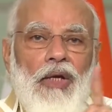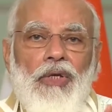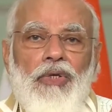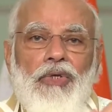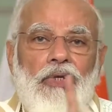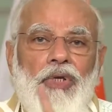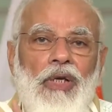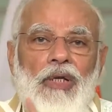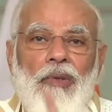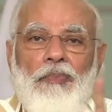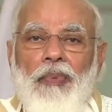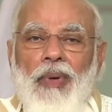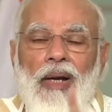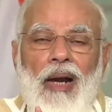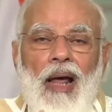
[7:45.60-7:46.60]
इच्छित
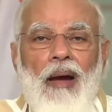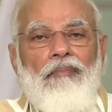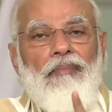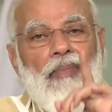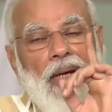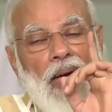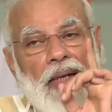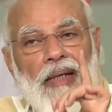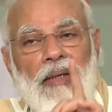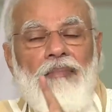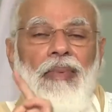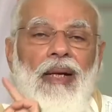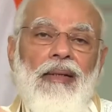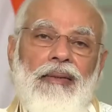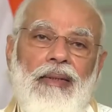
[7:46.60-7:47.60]
परिणाम नहीं
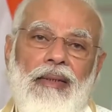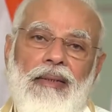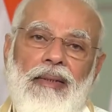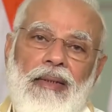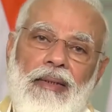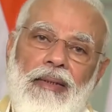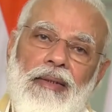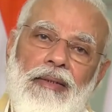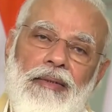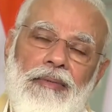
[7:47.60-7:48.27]
मिलते थे